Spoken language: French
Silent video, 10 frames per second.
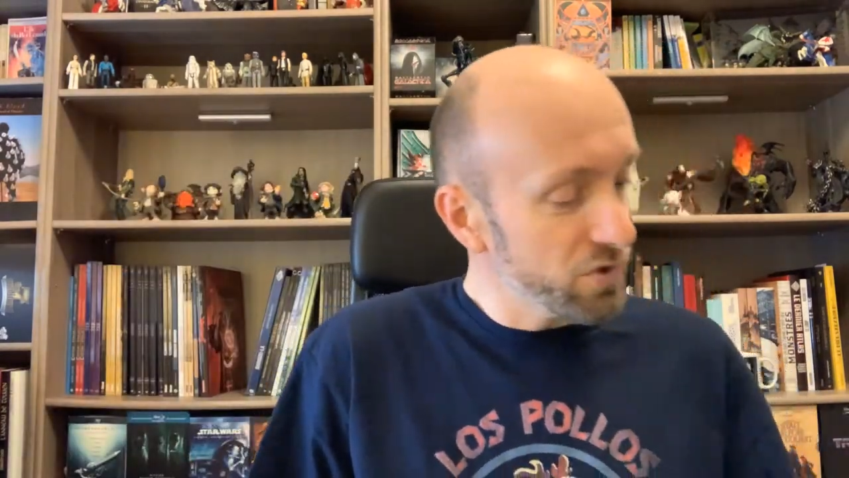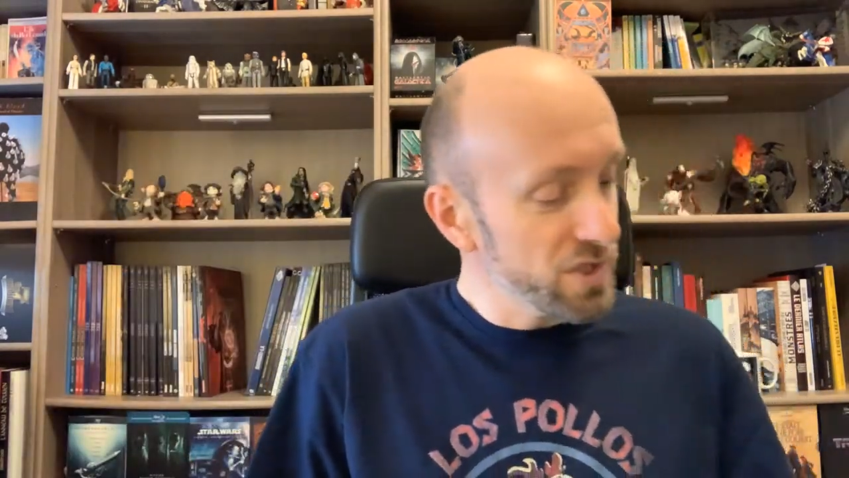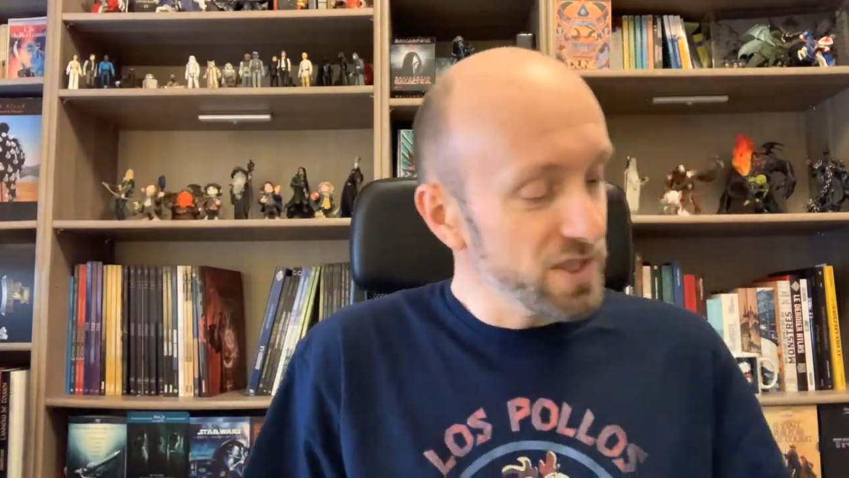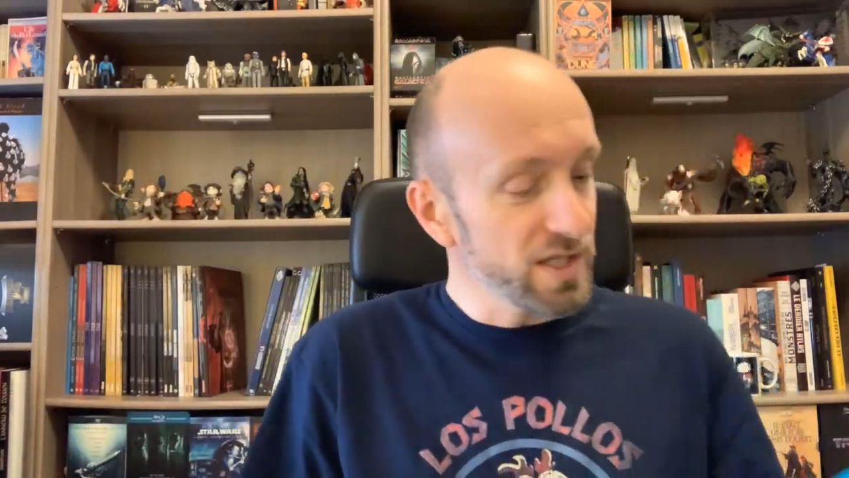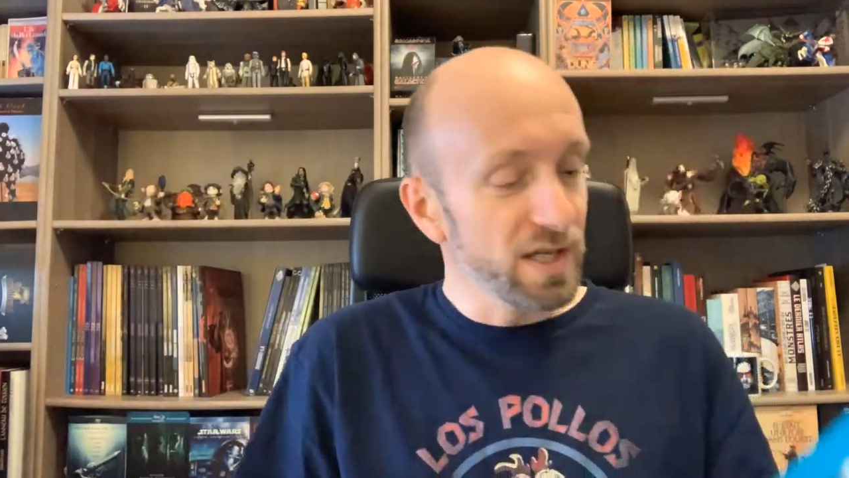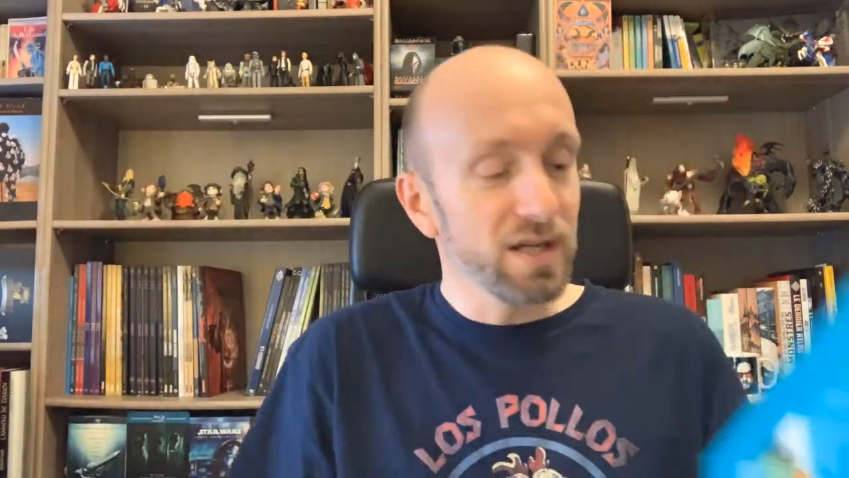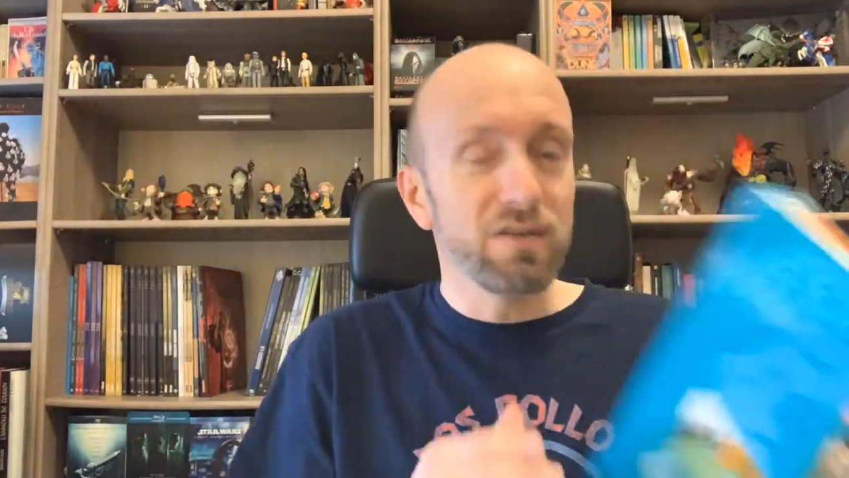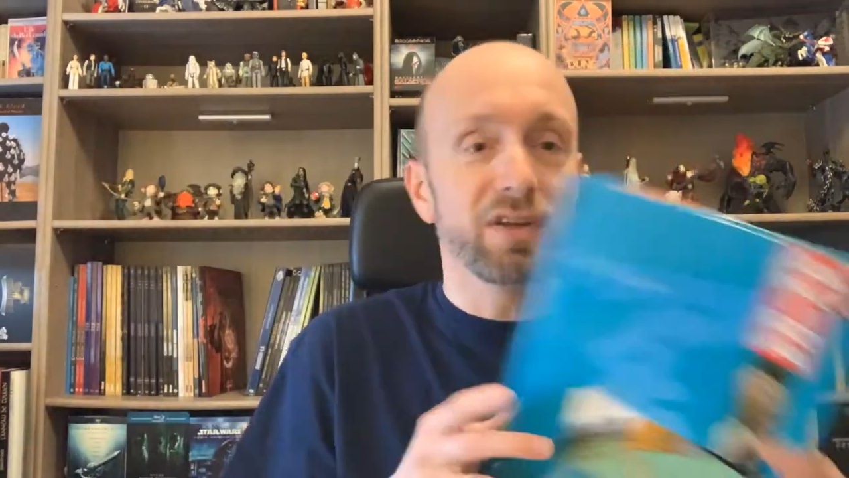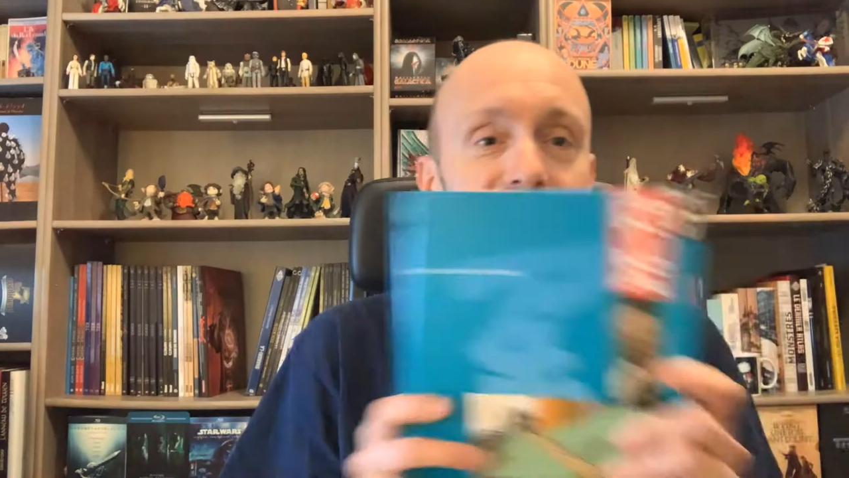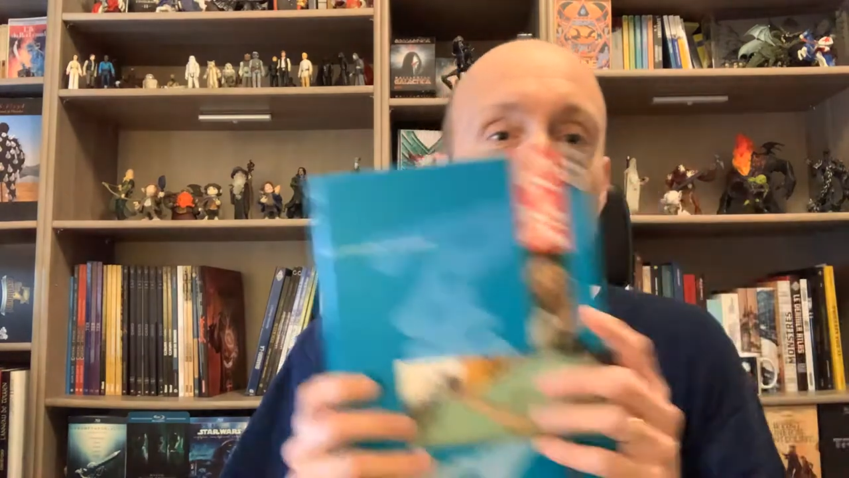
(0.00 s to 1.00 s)
génial
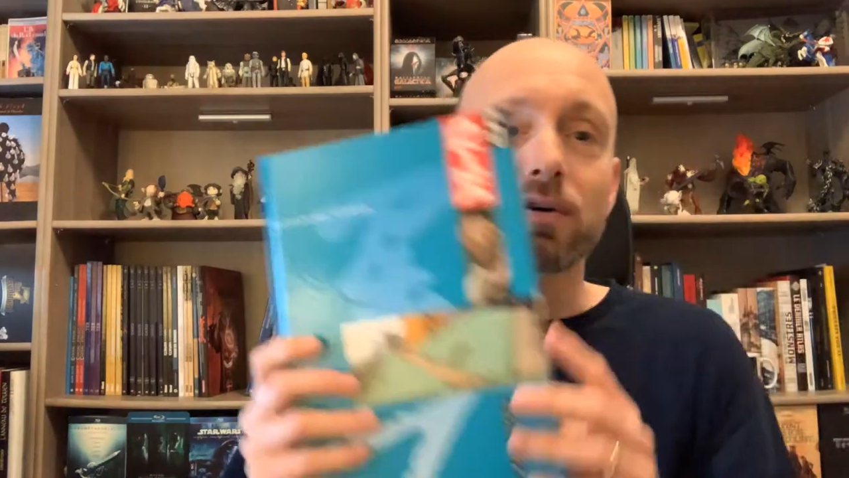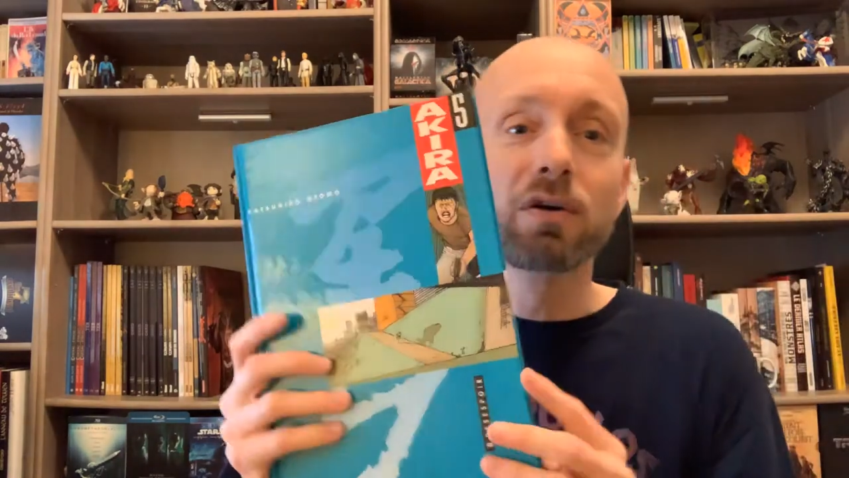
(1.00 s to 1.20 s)
avec